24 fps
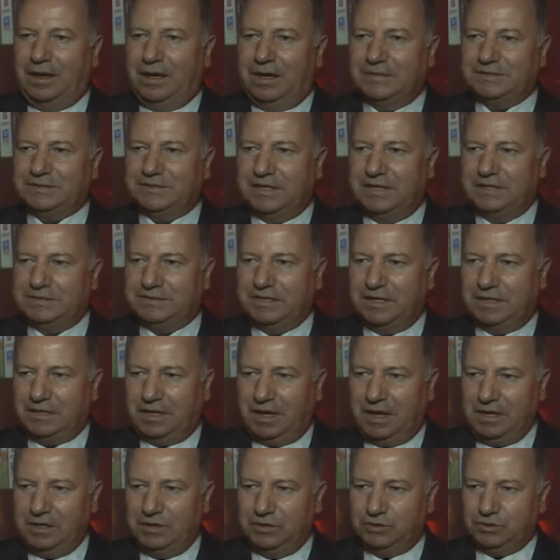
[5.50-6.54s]
A SLC
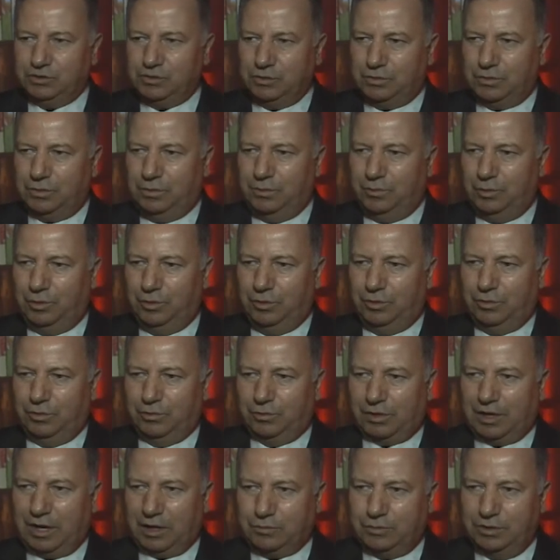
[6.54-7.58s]
tem isto como
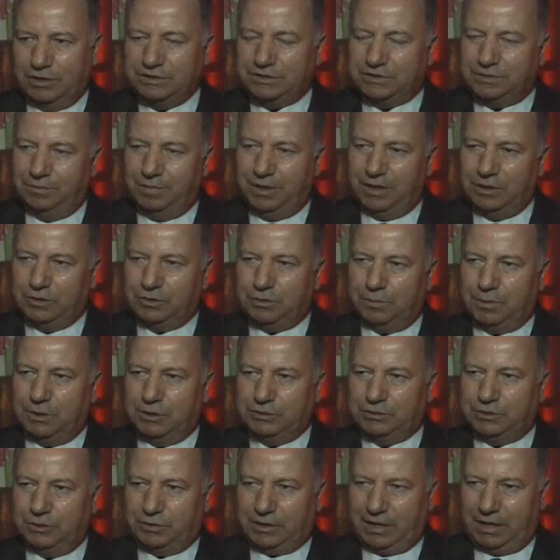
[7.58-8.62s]
um reconhecimento
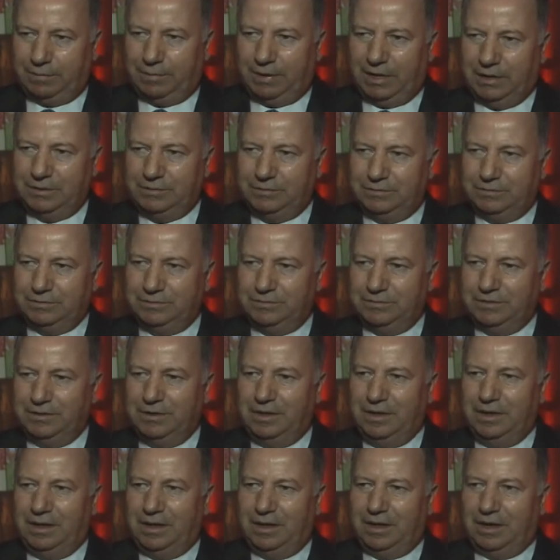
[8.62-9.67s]
pelo seu trabalho.
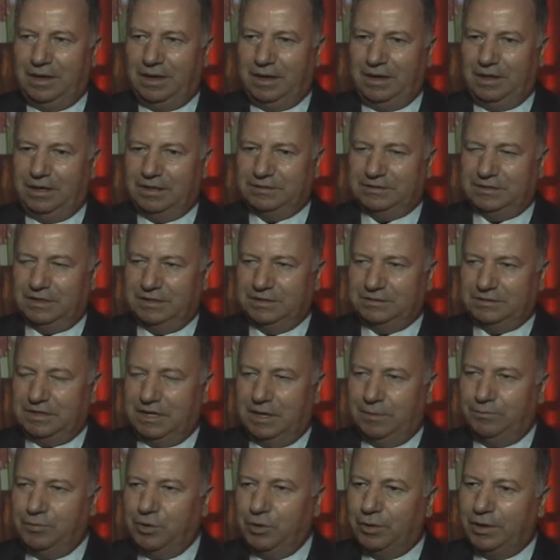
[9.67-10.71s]
A SLC
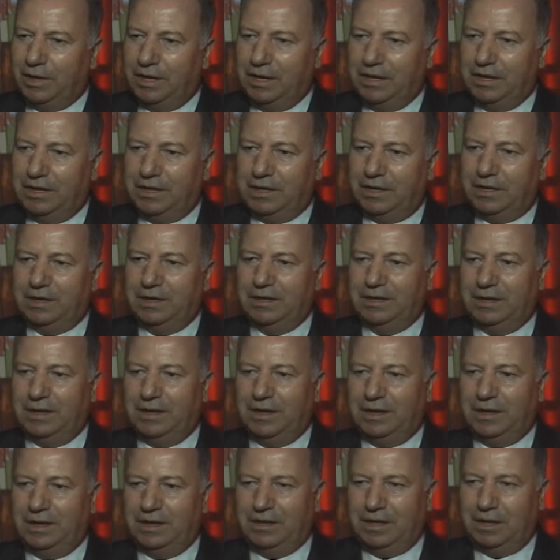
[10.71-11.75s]
é pioneira
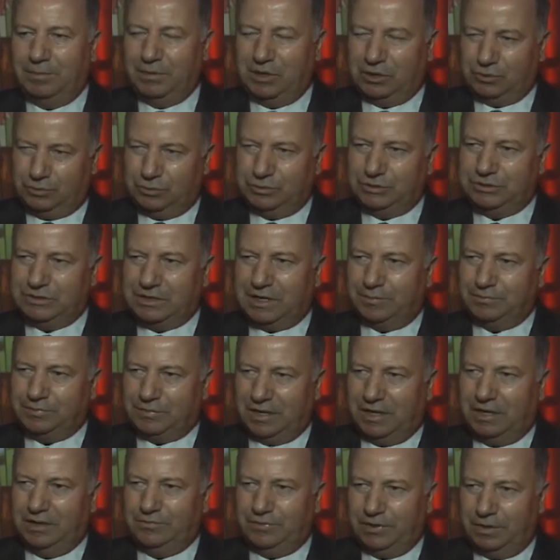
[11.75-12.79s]
é, na abertura de
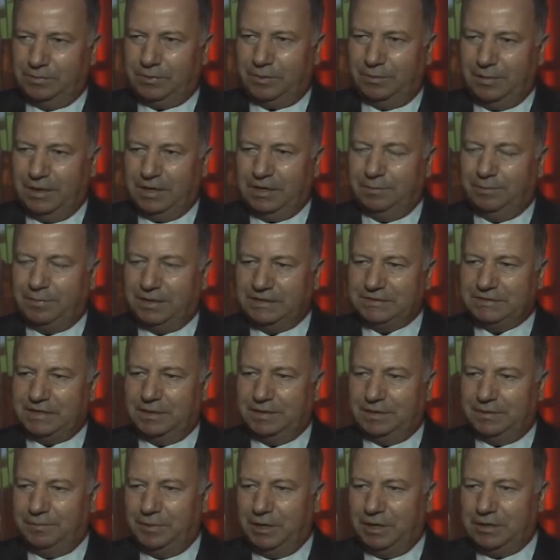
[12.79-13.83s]
capital, foi a primeira
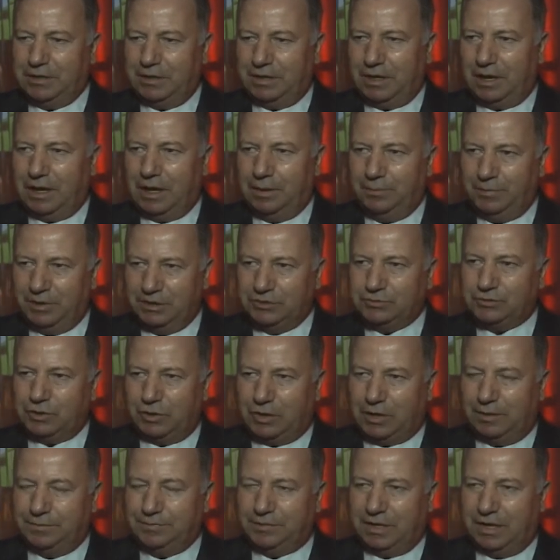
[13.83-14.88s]
empresa a abrir o
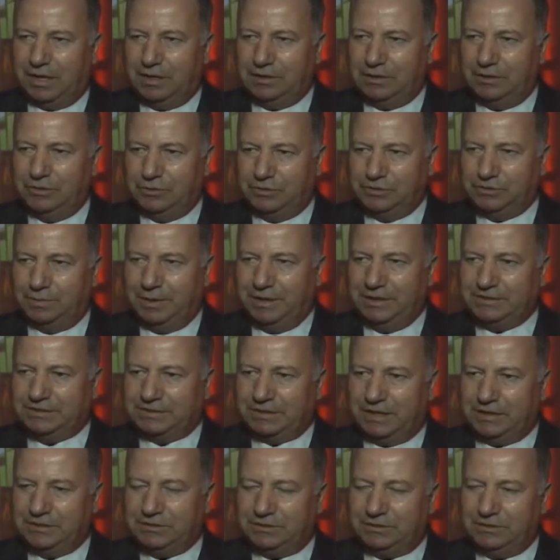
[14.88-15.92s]
seu capital em
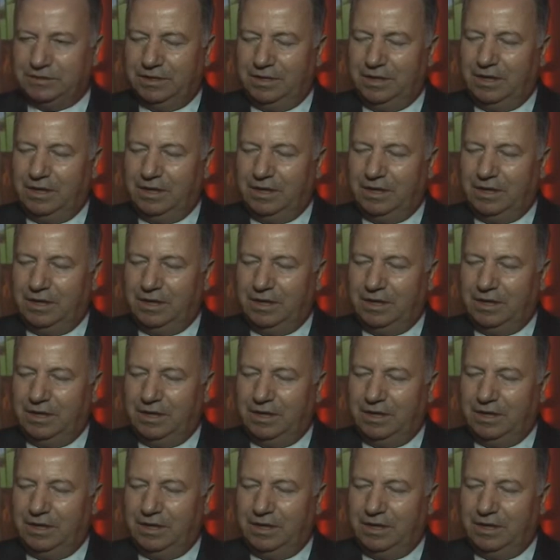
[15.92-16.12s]
2007.